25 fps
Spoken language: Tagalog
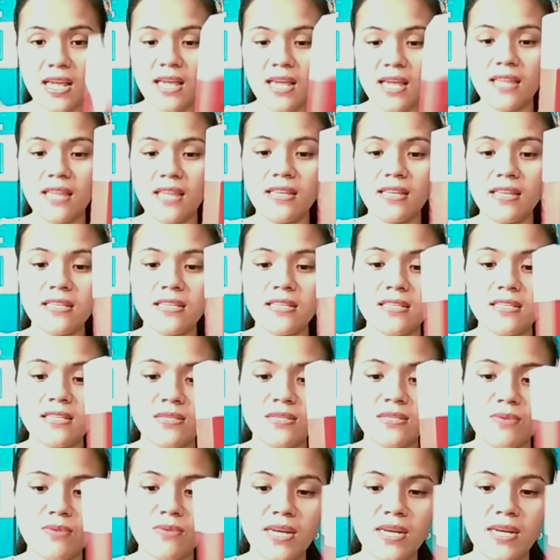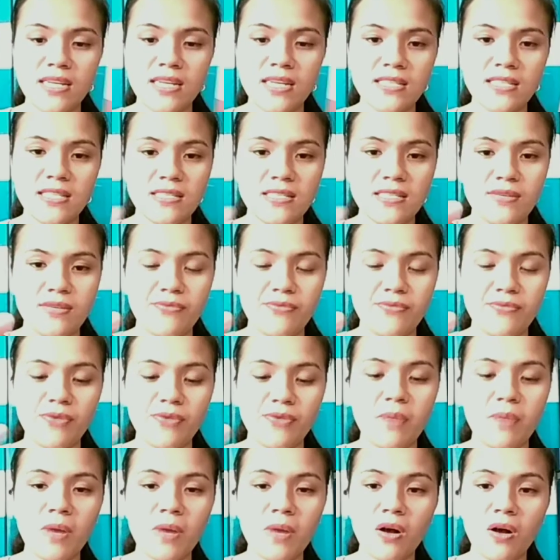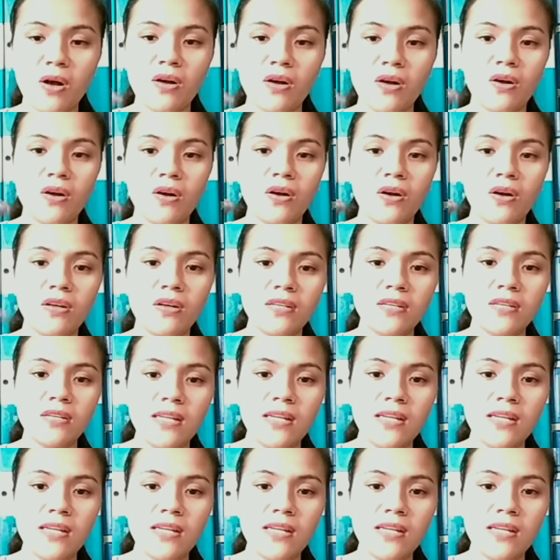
And then this one is from Hong Kong.